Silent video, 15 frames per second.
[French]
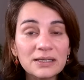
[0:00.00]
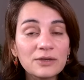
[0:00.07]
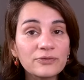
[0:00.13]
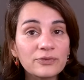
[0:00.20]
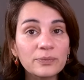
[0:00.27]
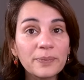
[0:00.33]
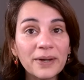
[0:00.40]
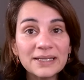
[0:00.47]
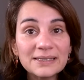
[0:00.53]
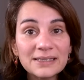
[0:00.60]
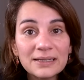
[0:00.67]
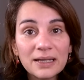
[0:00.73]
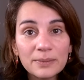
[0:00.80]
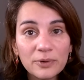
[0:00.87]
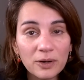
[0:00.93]
qu'il faut
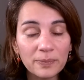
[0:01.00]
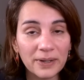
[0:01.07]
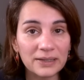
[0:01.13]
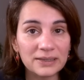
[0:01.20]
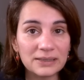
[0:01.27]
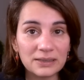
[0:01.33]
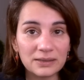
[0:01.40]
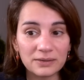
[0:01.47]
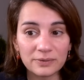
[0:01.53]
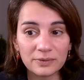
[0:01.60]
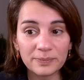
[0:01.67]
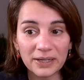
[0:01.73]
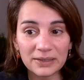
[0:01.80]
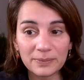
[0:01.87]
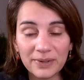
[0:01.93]
passer d'abord par des, euh,
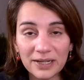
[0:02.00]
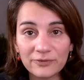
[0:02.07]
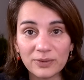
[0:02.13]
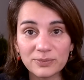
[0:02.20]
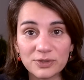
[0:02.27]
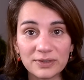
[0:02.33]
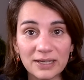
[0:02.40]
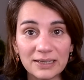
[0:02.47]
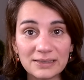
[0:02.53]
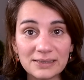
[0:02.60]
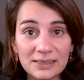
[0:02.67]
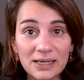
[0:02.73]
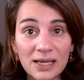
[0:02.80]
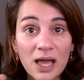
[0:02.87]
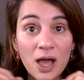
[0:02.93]
par des plateformes
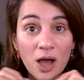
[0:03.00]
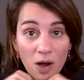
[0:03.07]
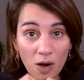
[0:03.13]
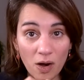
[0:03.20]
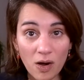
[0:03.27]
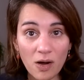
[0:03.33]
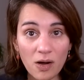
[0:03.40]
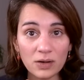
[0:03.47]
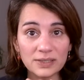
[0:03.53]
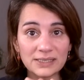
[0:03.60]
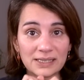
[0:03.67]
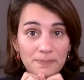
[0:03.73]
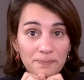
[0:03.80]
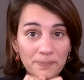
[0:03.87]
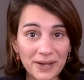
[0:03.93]
centralisées. Or,
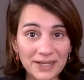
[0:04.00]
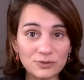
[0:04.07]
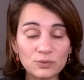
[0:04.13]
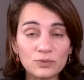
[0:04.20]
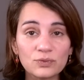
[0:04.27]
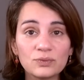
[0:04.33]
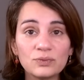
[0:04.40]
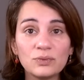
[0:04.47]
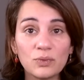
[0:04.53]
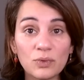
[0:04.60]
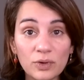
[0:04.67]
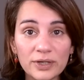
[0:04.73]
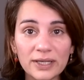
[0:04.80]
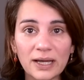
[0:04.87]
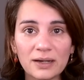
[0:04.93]
c'est pas du tout
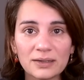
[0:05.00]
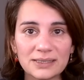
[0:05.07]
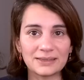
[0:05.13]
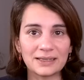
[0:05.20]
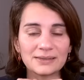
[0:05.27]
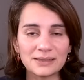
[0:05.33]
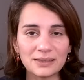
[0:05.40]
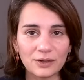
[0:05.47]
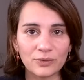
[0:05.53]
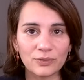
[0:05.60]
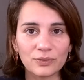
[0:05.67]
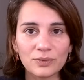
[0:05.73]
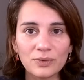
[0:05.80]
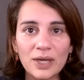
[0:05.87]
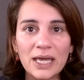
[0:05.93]
le cas. C'est-à-dire
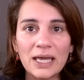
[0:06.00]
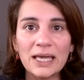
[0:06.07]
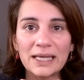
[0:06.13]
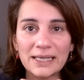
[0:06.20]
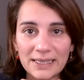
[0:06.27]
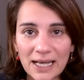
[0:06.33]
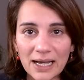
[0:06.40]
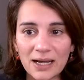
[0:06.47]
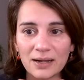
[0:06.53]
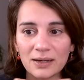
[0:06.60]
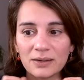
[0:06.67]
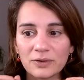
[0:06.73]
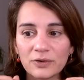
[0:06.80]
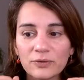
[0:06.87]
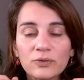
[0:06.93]
que il y a,
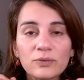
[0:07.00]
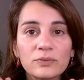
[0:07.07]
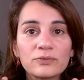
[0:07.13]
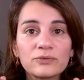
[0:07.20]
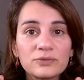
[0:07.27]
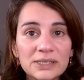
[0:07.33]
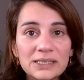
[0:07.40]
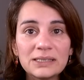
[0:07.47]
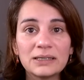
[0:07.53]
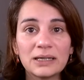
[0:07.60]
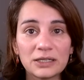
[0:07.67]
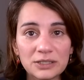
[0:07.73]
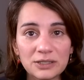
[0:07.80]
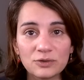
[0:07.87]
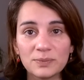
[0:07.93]
euh, quand on vous dit
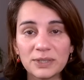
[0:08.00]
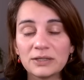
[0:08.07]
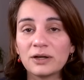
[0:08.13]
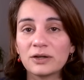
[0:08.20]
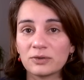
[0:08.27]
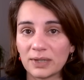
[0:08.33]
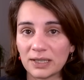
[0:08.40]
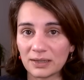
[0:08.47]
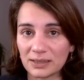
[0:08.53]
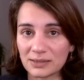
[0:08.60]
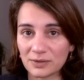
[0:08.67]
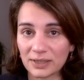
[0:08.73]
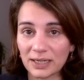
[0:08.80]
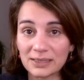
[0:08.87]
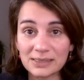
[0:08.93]
acheter du Bitcoin de manière
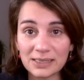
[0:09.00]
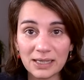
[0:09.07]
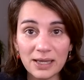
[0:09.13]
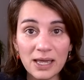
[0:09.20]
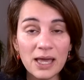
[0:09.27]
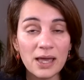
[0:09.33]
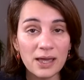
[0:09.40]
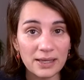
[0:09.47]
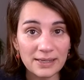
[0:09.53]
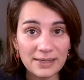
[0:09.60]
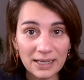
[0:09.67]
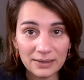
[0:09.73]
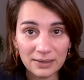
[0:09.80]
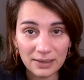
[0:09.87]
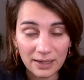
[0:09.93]
décentralisée, il
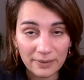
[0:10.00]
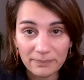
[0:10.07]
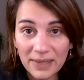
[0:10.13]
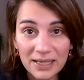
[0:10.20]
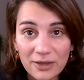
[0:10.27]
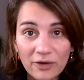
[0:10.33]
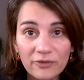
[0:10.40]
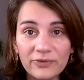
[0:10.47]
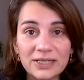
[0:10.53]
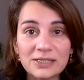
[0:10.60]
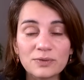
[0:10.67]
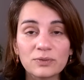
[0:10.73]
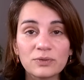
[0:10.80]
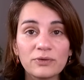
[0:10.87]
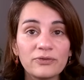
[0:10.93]
y a la meilleure
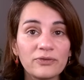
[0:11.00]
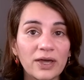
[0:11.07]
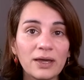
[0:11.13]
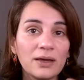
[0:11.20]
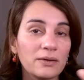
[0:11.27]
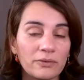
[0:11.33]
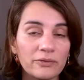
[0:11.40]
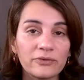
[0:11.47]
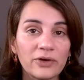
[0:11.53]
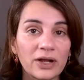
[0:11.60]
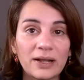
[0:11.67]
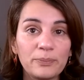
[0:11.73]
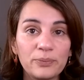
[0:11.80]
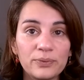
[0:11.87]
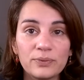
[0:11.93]
façon de le faire, enfin
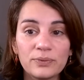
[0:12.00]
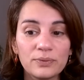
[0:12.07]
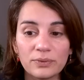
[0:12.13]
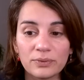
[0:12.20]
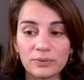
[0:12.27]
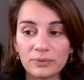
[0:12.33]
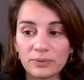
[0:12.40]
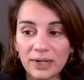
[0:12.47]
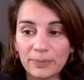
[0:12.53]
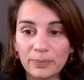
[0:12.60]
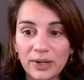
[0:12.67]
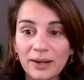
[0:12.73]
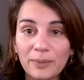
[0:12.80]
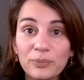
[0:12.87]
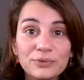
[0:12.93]
la plus, la,
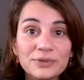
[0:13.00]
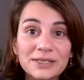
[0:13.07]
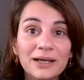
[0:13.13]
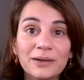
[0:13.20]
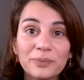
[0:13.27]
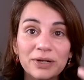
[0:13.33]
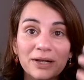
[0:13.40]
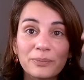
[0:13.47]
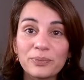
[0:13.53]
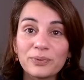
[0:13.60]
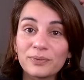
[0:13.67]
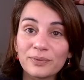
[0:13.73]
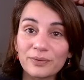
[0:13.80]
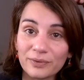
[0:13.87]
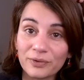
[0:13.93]
plus simple et la
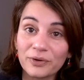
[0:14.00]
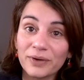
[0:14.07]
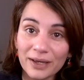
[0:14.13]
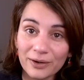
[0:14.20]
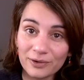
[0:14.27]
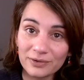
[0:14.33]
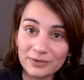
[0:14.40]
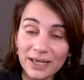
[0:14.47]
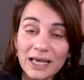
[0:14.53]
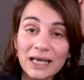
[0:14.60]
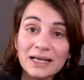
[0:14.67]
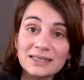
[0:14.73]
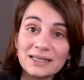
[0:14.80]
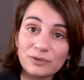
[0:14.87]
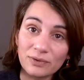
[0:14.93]
plus cohérente,
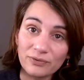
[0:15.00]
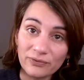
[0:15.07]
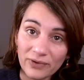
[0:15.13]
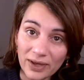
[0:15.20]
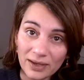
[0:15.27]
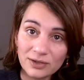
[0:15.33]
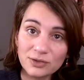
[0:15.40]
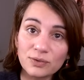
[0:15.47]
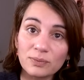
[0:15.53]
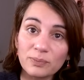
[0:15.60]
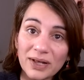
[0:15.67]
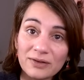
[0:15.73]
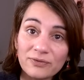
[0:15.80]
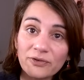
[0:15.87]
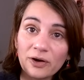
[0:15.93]
c'est de le faire sur une
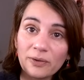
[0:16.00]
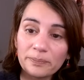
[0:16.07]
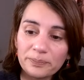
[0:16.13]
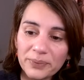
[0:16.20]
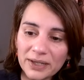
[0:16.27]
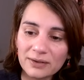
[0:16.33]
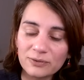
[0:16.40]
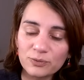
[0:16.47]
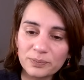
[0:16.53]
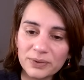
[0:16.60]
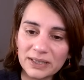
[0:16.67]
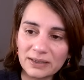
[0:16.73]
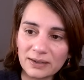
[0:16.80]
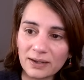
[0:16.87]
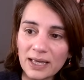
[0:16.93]
plateforme
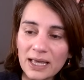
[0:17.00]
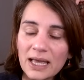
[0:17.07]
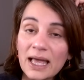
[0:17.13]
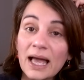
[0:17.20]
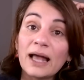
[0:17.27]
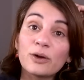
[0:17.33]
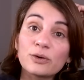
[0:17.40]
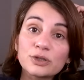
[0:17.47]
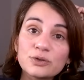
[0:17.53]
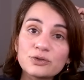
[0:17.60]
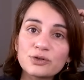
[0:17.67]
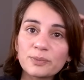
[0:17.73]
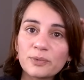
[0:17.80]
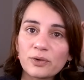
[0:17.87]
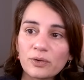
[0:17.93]
peer-to-peer. -peer. Alors
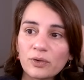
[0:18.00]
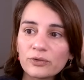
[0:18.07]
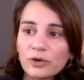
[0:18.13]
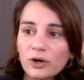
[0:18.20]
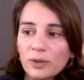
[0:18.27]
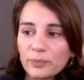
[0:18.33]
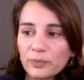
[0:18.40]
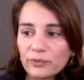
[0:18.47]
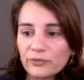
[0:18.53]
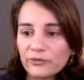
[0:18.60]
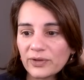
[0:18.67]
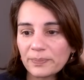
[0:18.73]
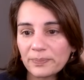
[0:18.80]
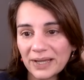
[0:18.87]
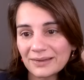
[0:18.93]
justement, en Europe, on ne le
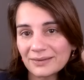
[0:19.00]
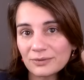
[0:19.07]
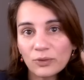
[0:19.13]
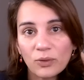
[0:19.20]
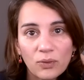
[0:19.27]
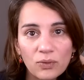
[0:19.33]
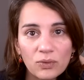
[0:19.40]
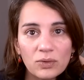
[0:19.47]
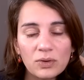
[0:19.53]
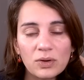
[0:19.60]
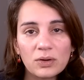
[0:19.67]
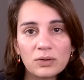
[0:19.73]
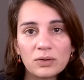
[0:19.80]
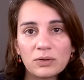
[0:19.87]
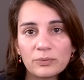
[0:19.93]
fait pas trop.
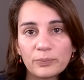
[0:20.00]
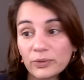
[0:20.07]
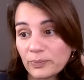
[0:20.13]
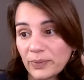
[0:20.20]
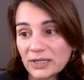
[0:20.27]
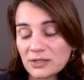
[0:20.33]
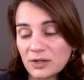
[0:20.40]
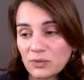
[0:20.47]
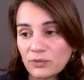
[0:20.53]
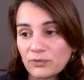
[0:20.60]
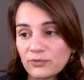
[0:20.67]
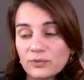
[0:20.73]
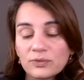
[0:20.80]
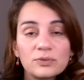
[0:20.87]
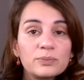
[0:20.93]
peu de personnes le
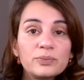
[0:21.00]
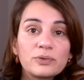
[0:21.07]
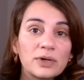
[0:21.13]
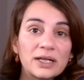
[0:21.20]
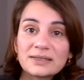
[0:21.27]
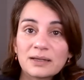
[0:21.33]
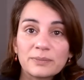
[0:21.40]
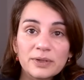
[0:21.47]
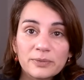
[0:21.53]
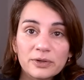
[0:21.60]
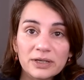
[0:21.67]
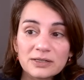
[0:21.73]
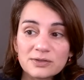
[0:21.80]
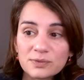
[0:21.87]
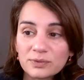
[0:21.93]
font pour la simple et bonne
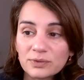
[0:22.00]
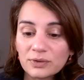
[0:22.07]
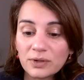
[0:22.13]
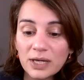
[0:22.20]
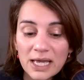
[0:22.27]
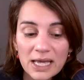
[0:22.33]
raison que